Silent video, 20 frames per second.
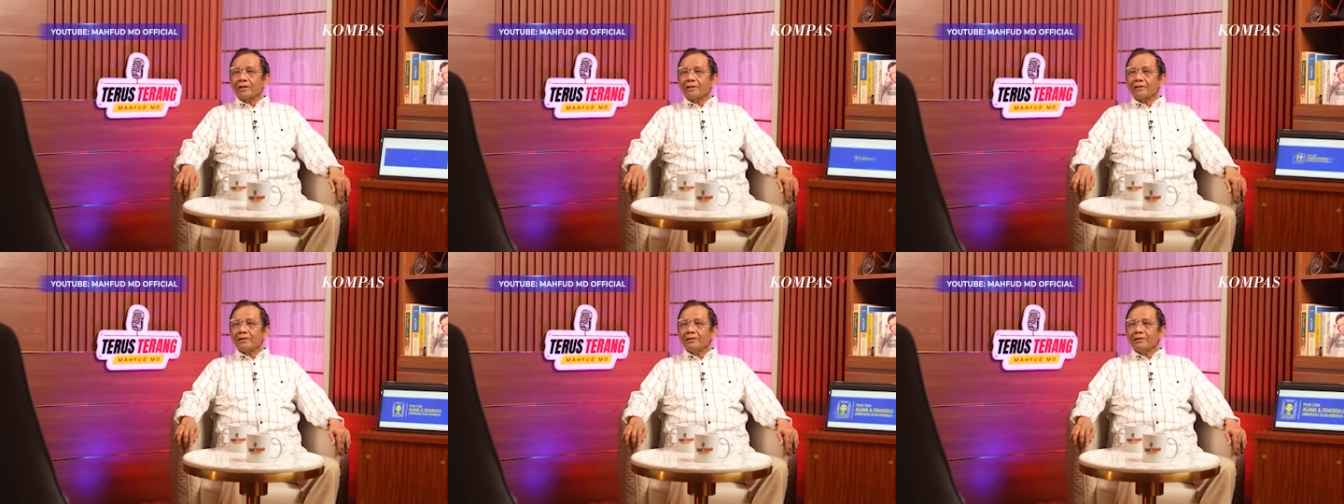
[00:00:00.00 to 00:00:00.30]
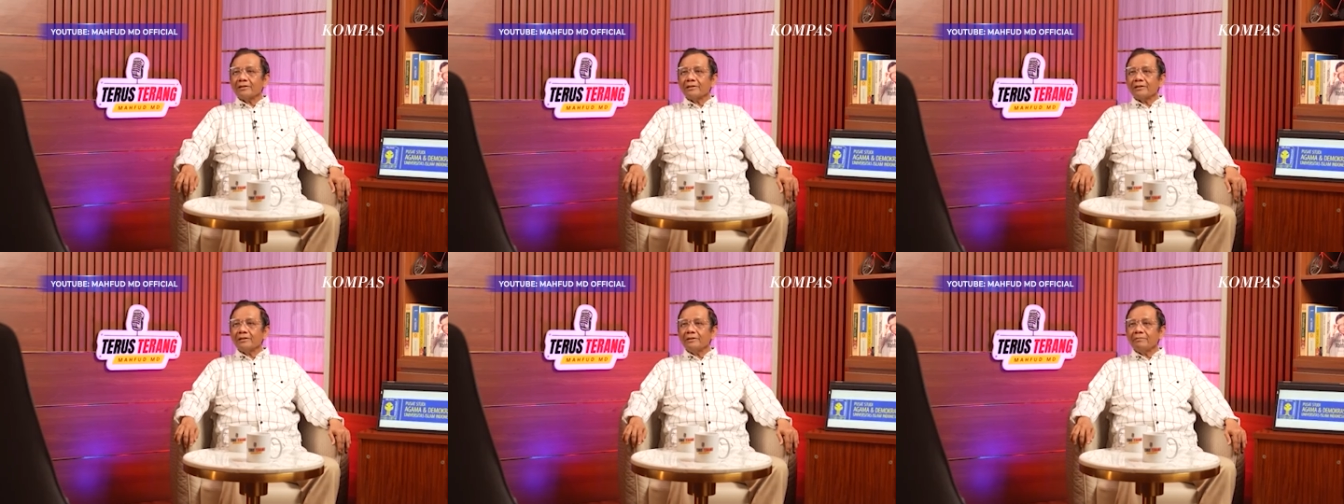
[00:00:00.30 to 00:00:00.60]

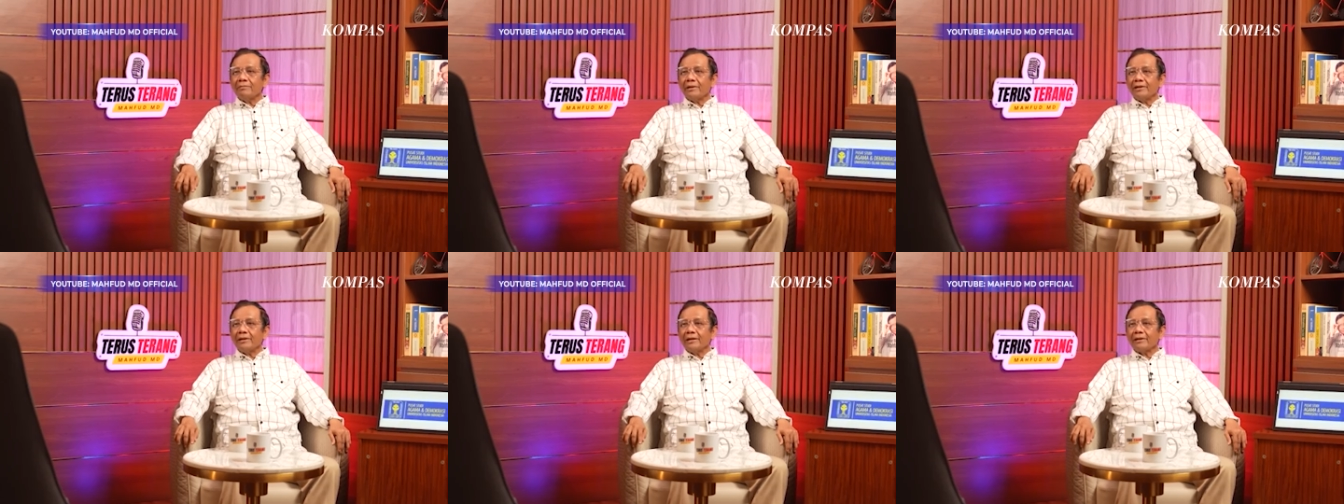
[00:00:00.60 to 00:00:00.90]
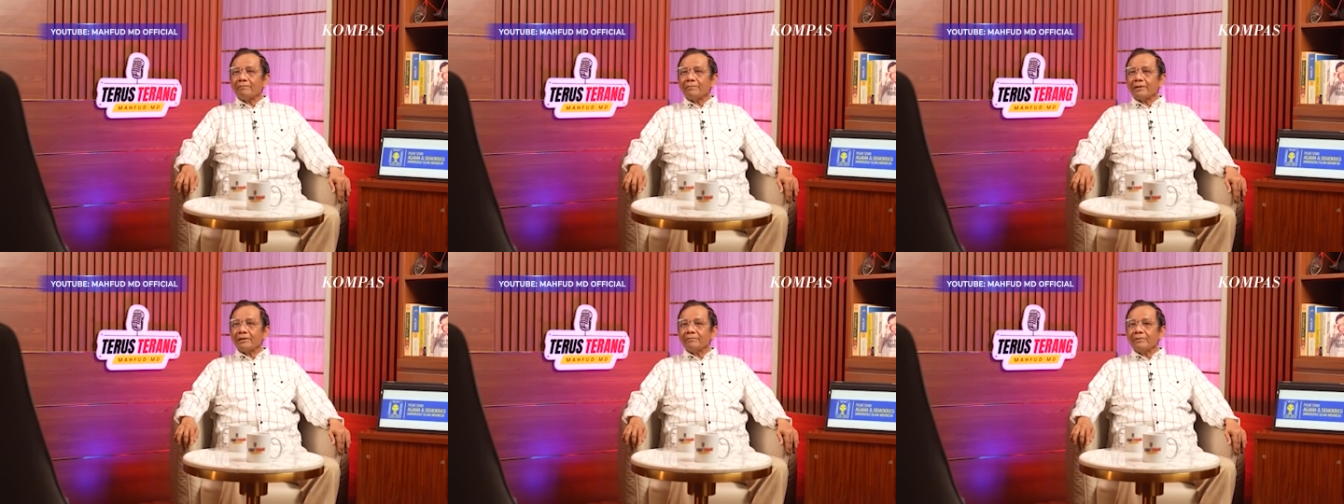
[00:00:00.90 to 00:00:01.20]
katanya saya dibayar
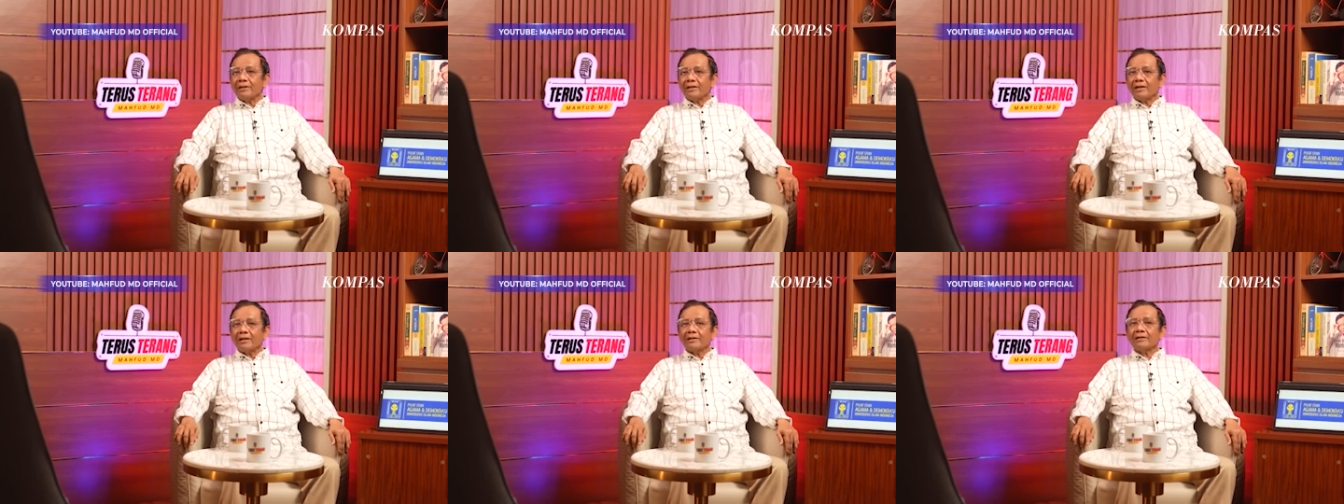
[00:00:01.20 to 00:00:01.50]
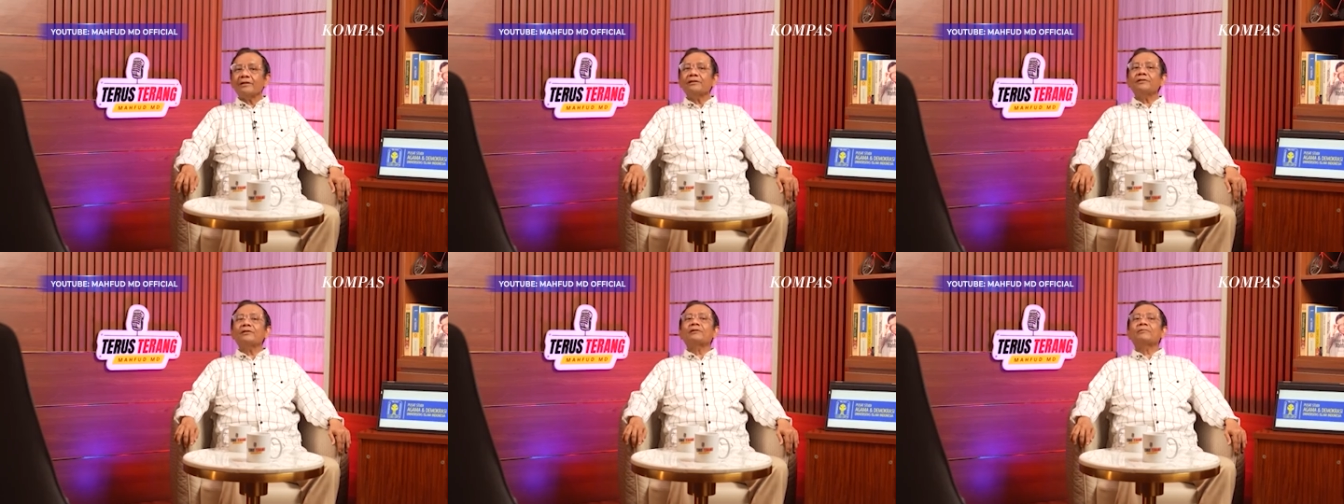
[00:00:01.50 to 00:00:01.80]
4 miliar
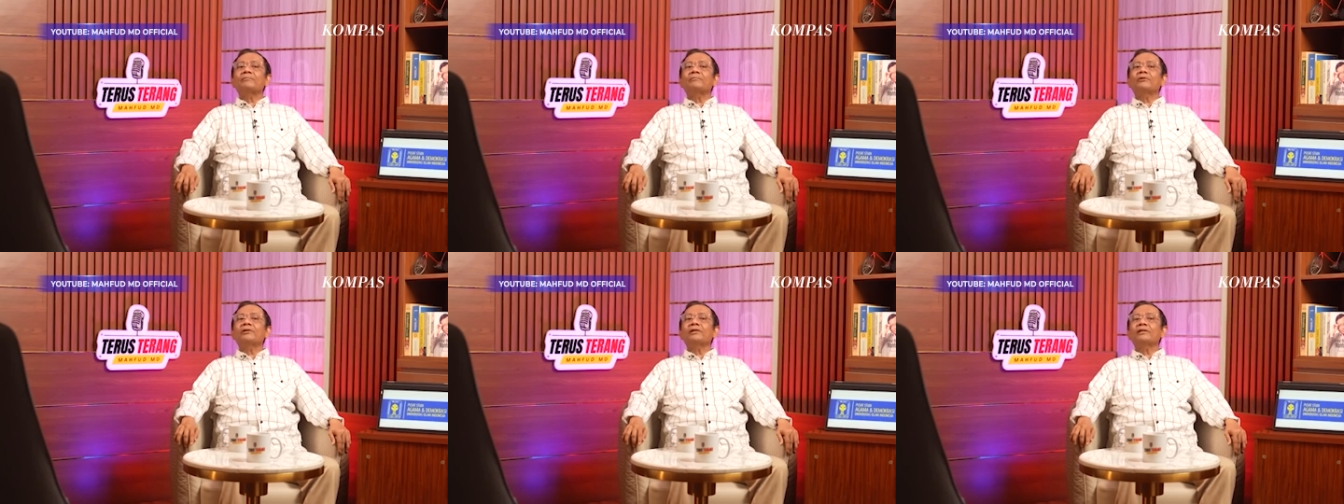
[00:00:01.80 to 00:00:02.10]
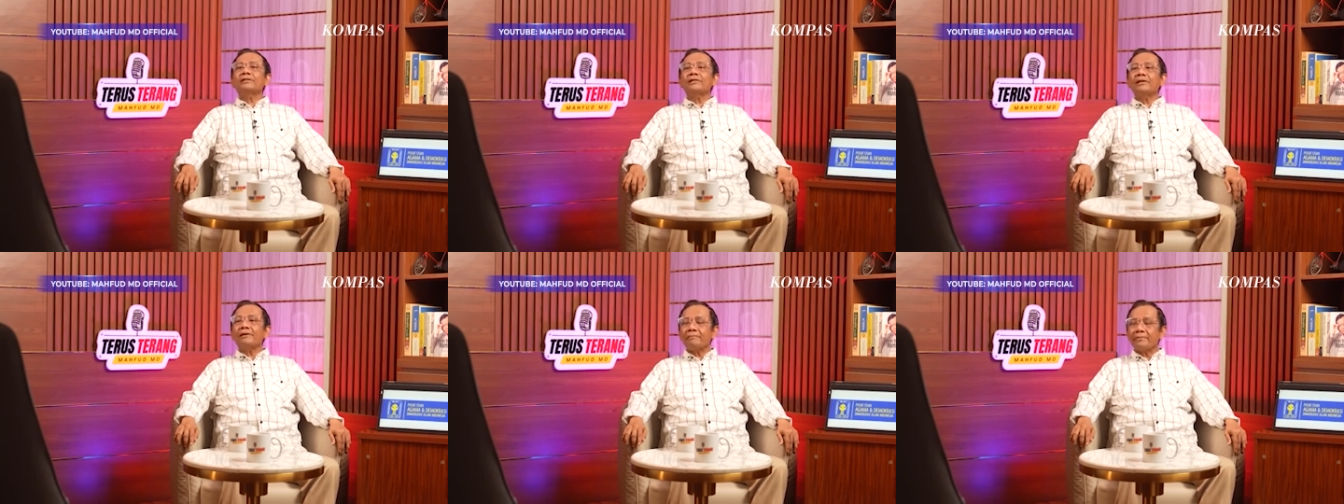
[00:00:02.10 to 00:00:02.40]
kiai
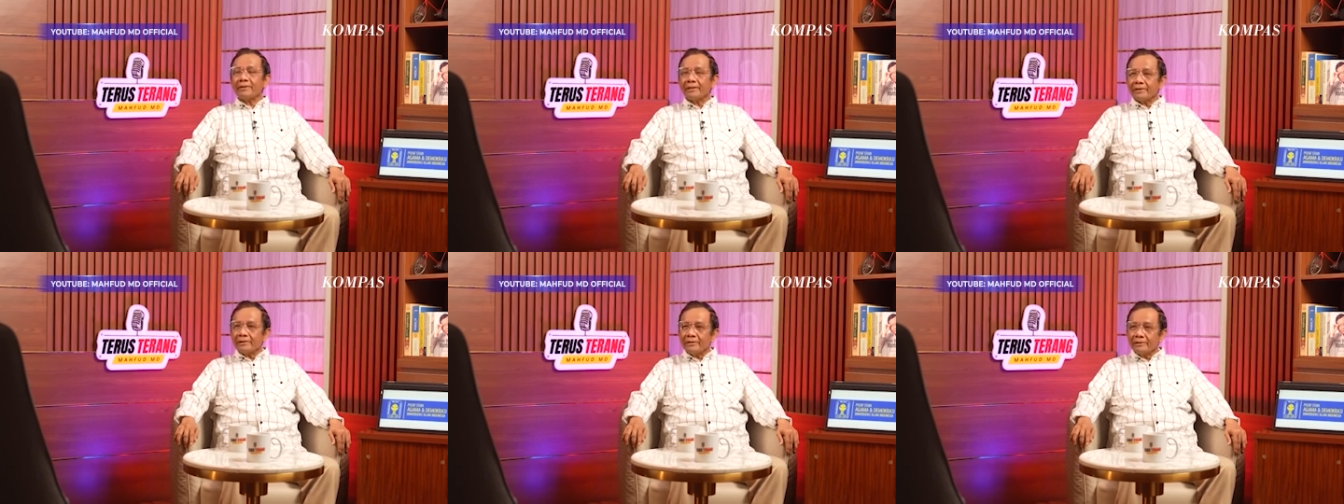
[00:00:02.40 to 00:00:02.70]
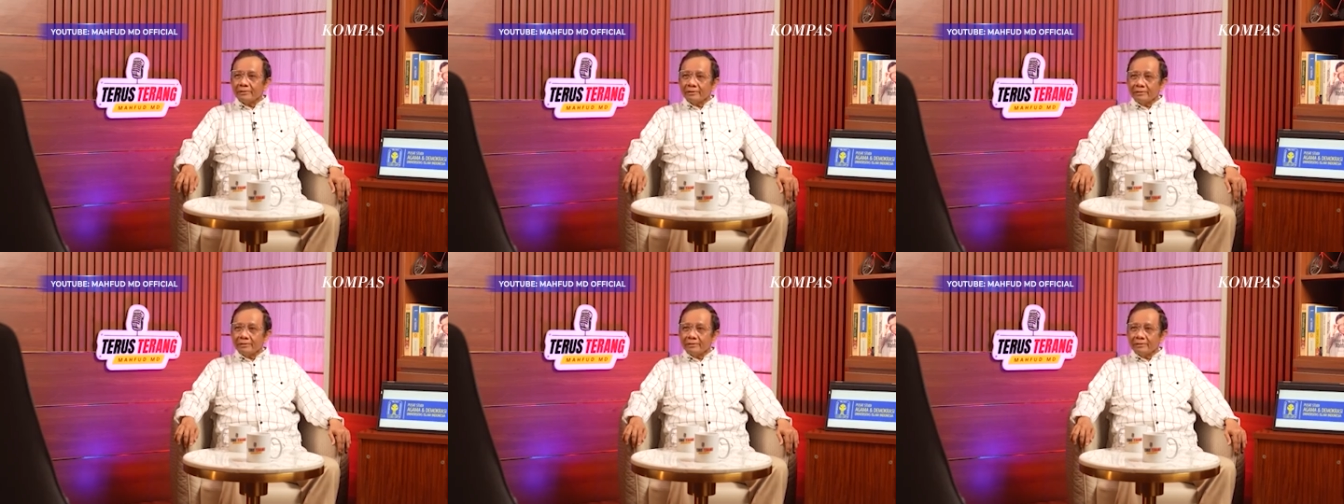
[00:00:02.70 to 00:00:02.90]
Cirebonnya siapa?